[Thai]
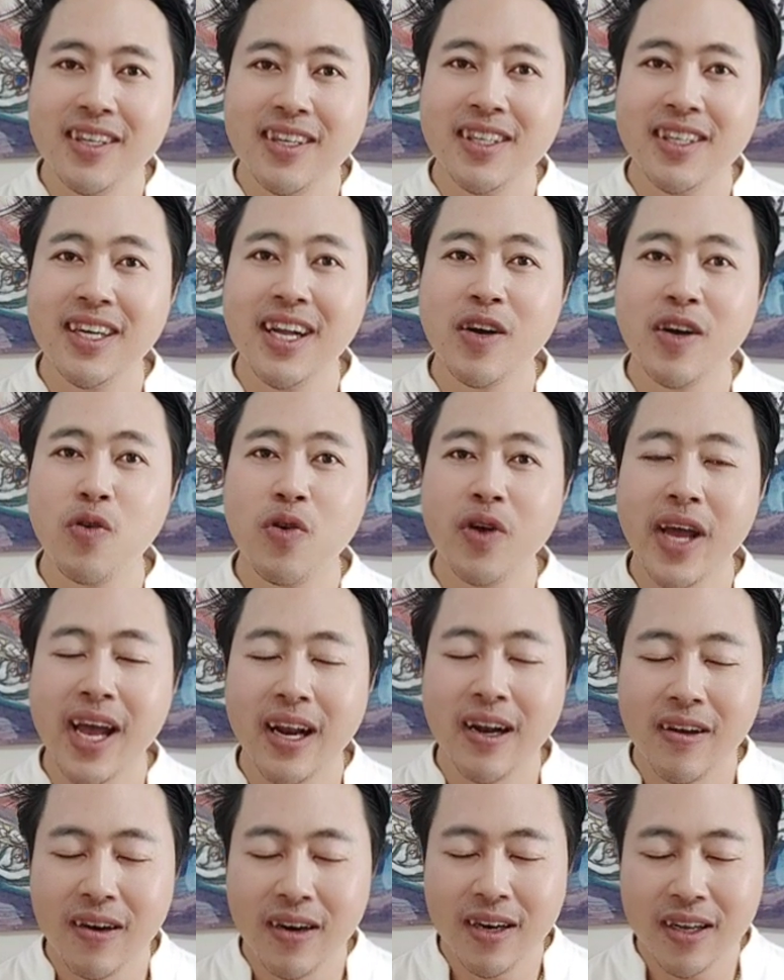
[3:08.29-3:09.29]
ชนะคู่แข่ง
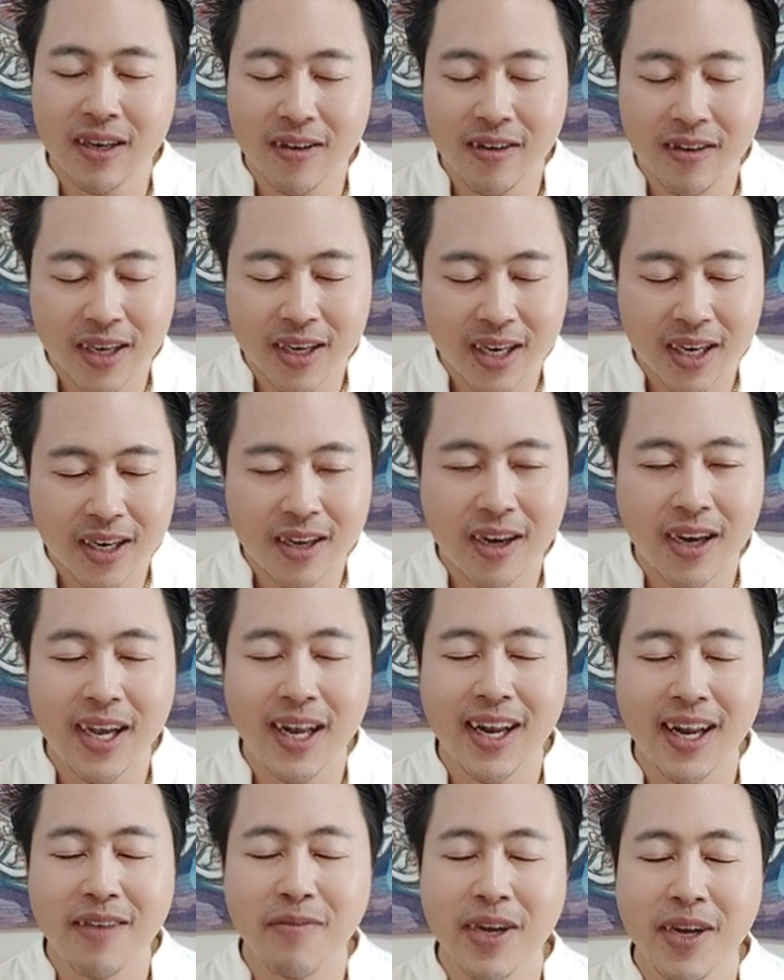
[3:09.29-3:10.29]
แล้วก็เรื่องของเงินทองให้
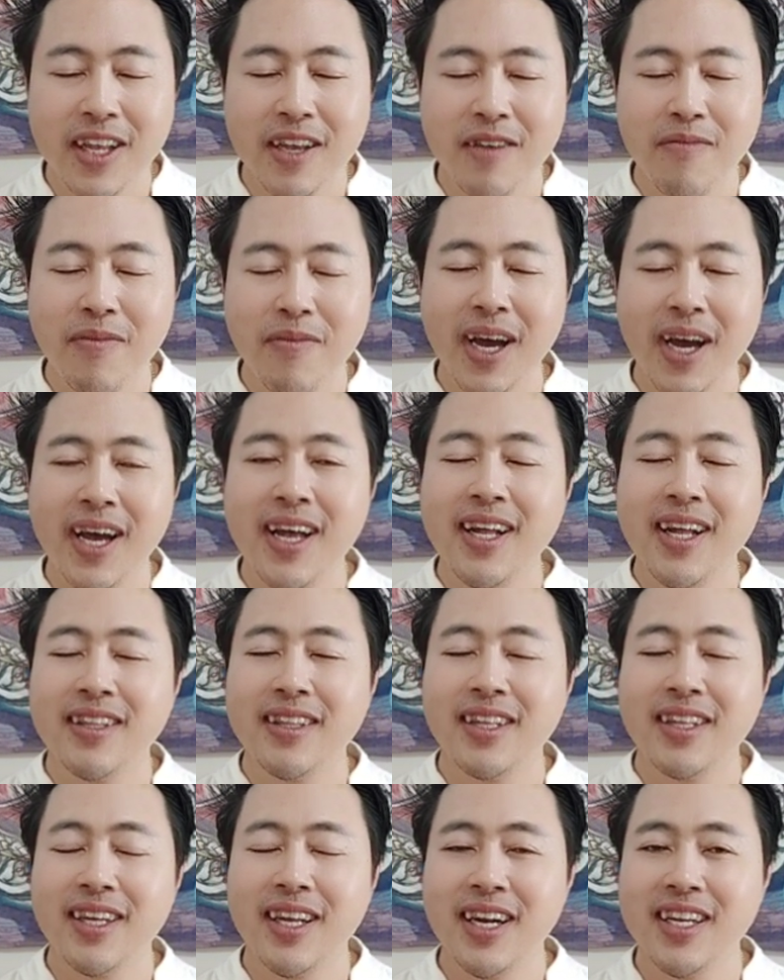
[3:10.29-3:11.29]
ไหลมาเทมา
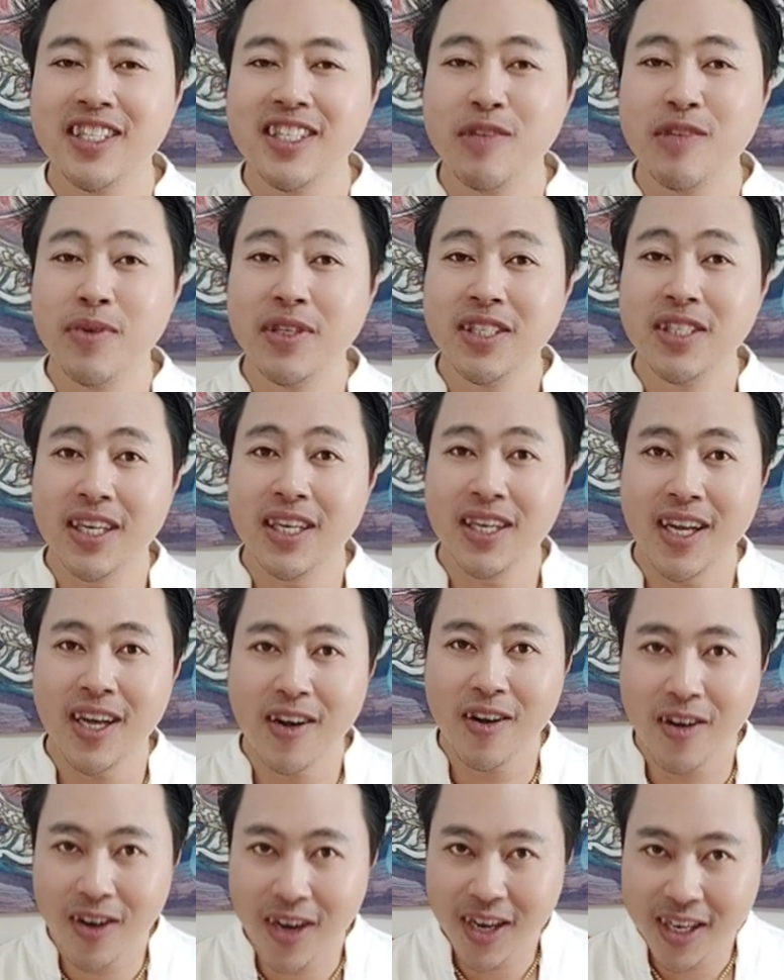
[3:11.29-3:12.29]
ดังนั้นราศีพิจิกนะ
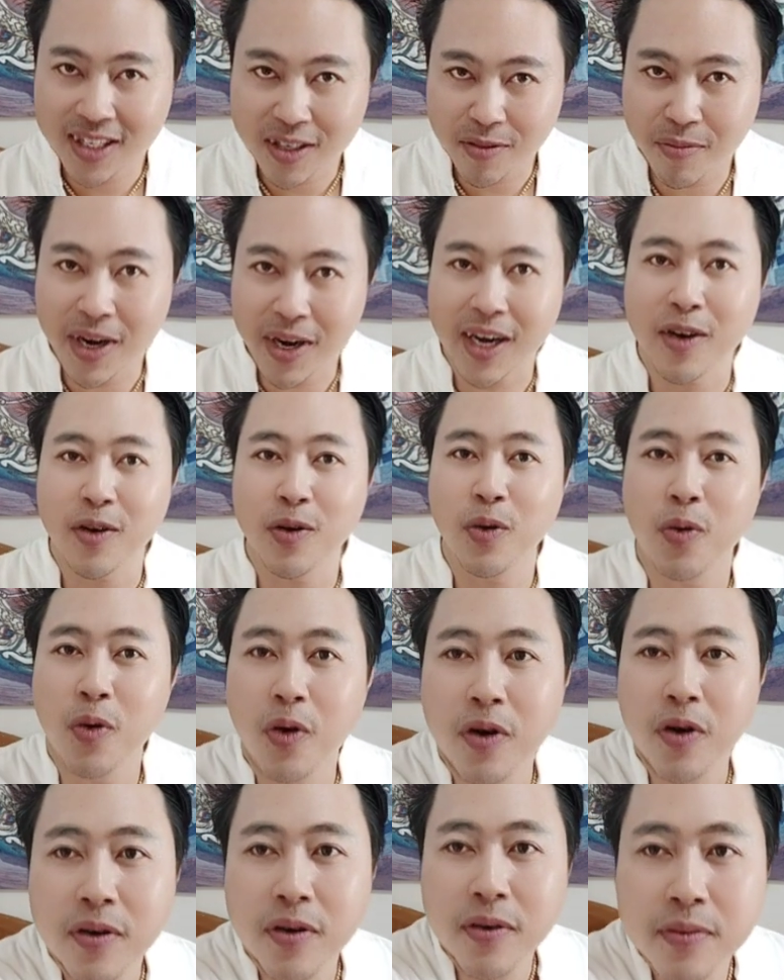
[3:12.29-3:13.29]
ขอให้สำเร็จทุกคน